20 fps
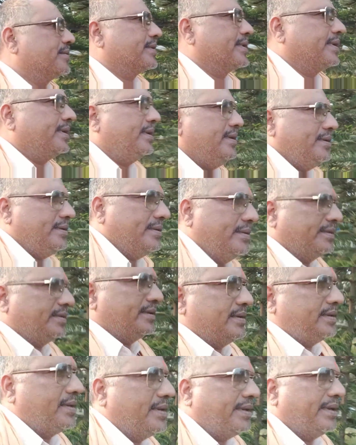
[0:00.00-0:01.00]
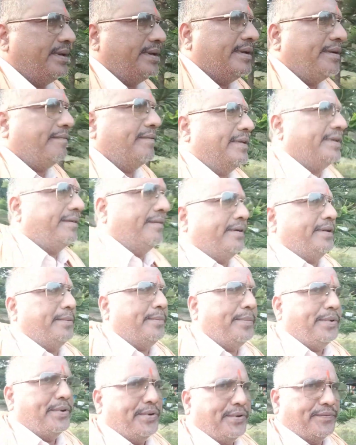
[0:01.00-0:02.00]
కూడా వెరీ వెరీ
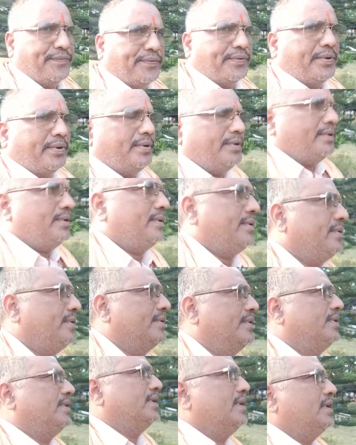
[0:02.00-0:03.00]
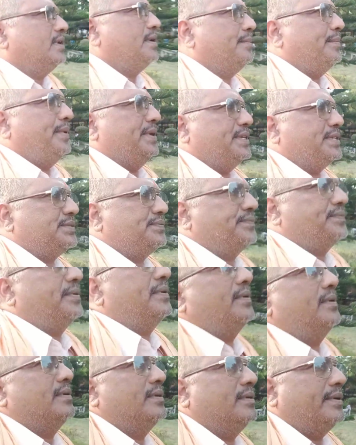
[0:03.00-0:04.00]
బ్యూటిఫుల్
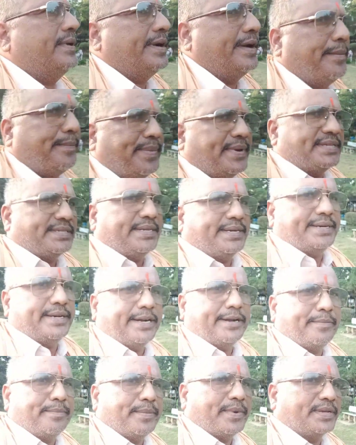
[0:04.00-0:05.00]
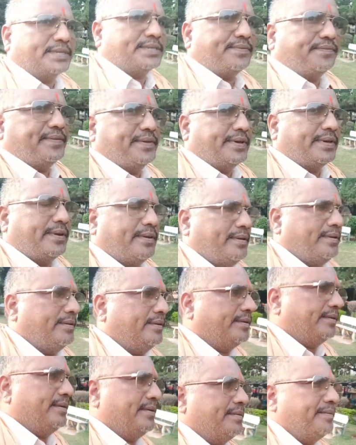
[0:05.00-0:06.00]
పీస్ఫుల్ అండ్ ప్లెజెంట్ అట్మాస్ఫియర్
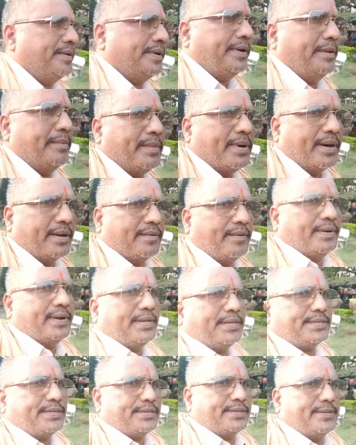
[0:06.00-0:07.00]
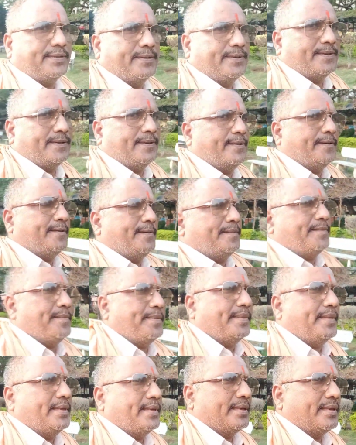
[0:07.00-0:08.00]
వెరీ మార్వలస్
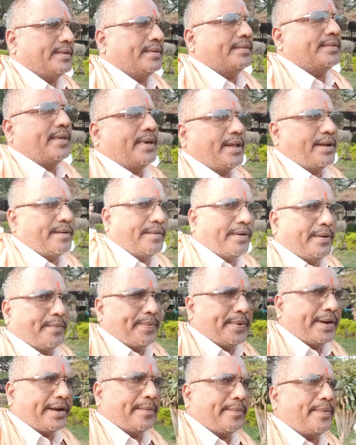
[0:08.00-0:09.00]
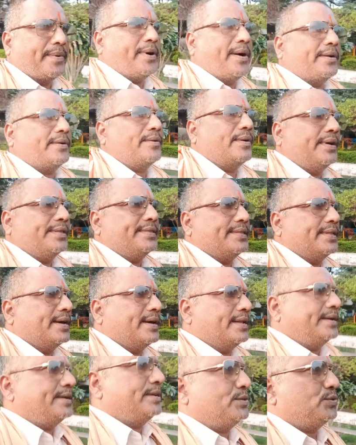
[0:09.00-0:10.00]
దానవాయిపేట పార్క్ అందా
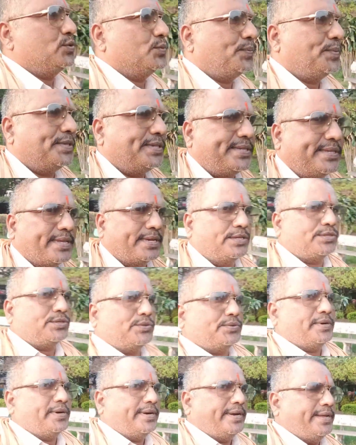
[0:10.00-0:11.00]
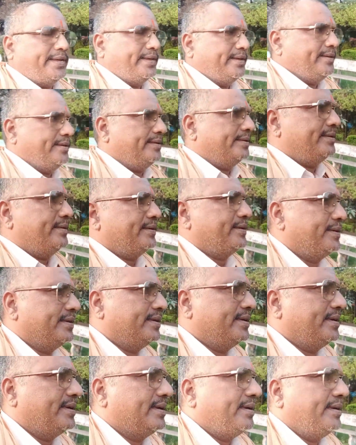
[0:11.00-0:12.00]
అన్ని చూపిస్తున్నాను చూడండి
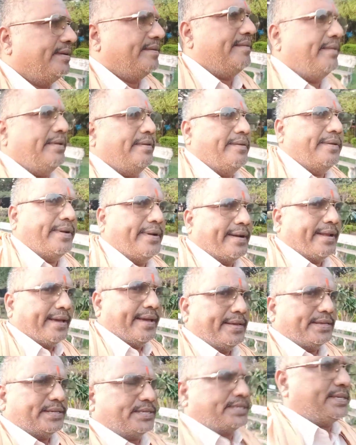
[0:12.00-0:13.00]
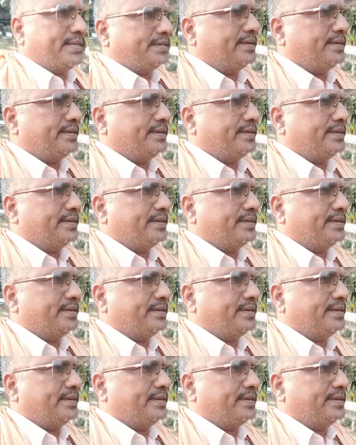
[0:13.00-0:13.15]
వెరీ వెరీ నైస్